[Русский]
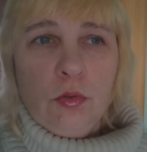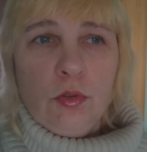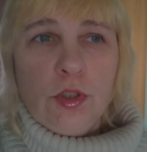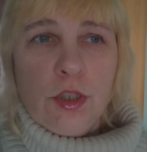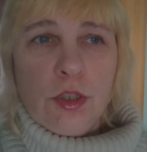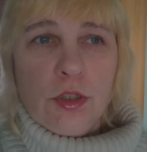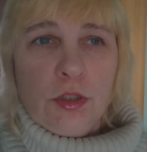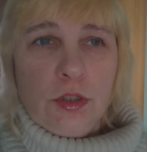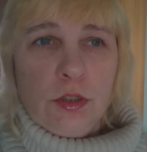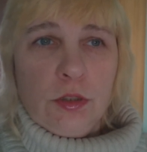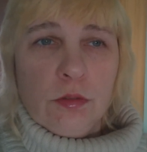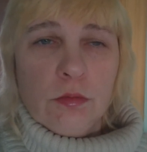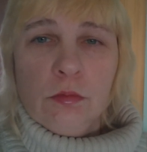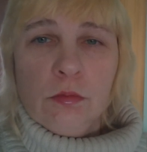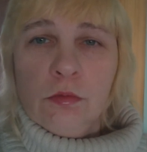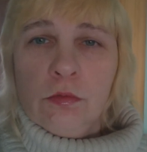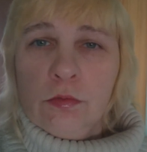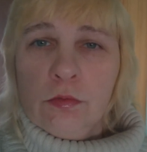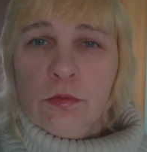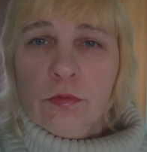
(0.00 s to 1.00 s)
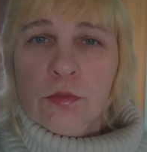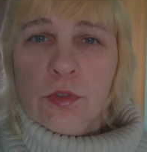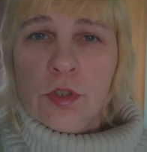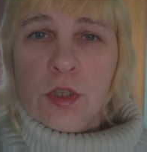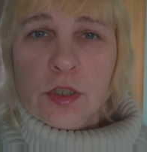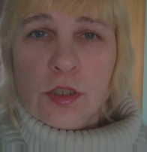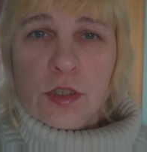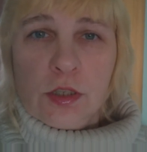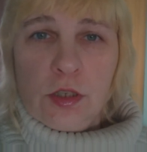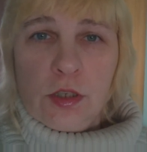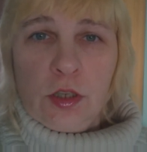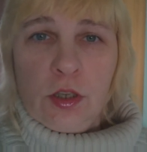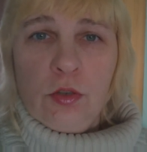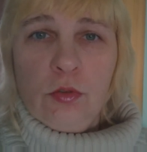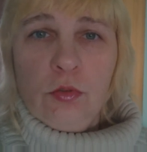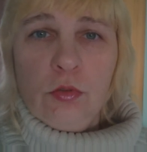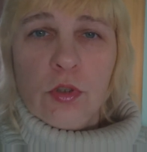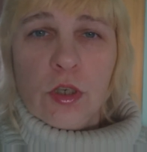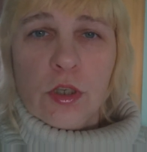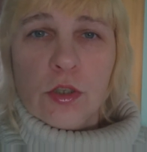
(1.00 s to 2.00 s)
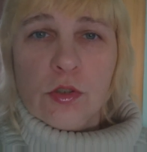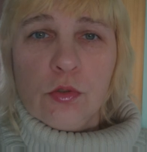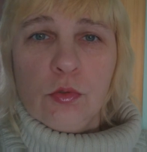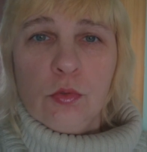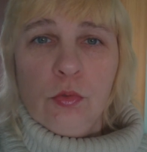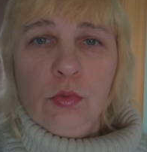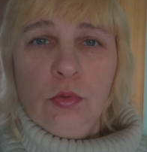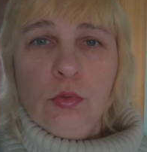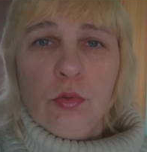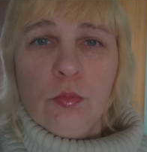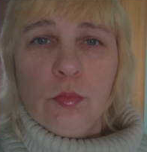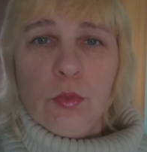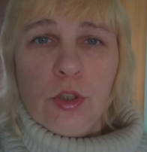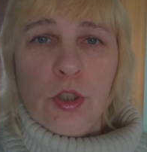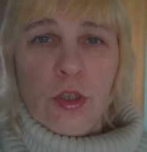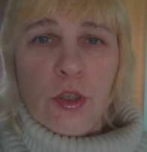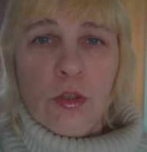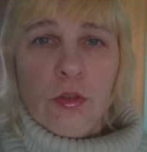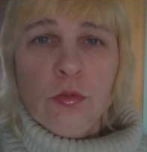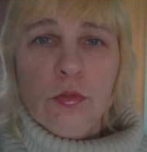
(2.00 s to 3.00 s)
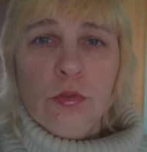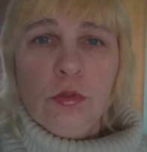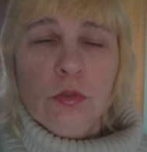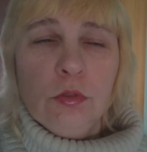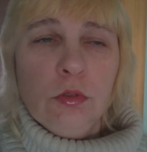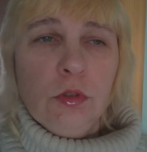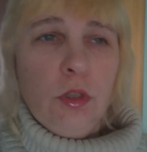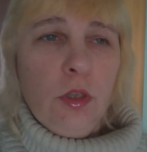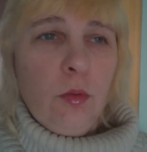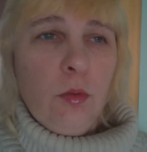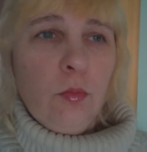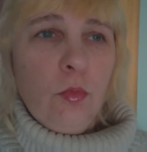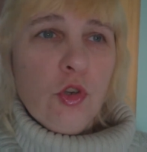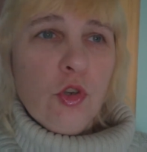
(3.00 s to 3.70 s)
Но дети взрослеют, растут, умнеют.